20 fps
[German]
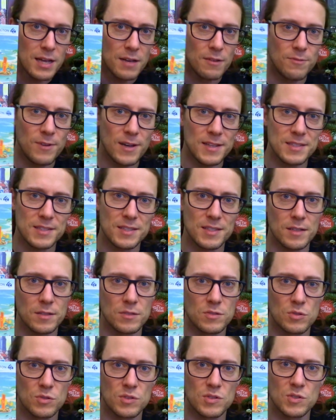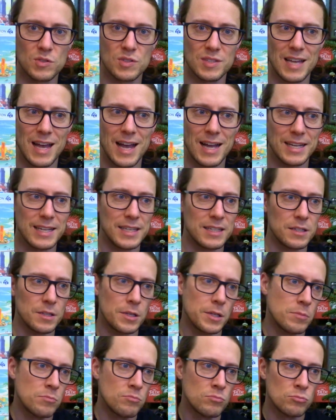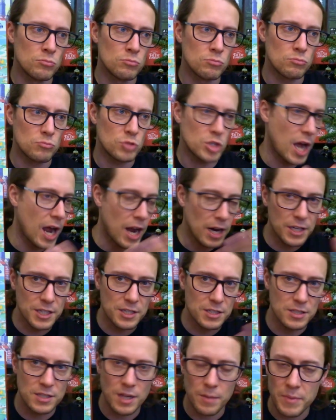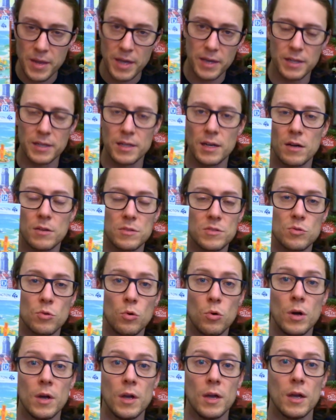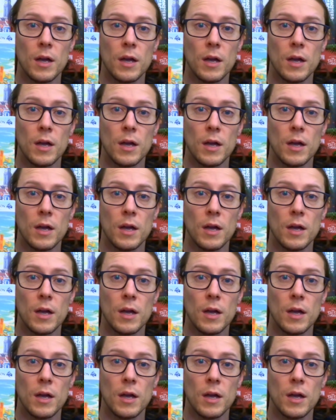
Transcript: was sozusagen im Target in Amerika und so,